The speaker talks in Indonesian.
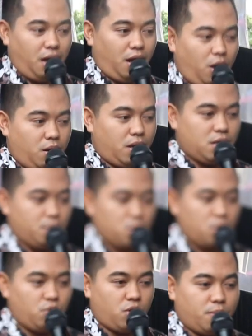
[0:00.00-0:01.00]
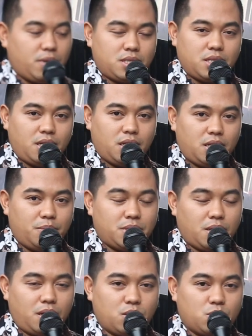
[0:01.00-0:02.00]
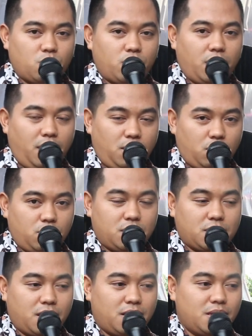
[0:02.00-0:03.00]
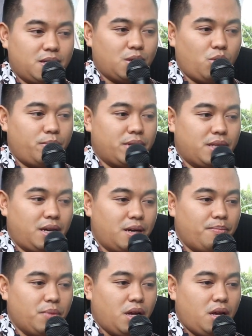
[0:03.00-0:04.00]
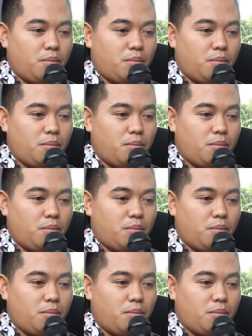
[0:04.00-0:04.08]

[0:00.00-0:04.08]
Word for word: kalau nanti butuh informasi nanti bisa langsung WA atau tuliskan di komentar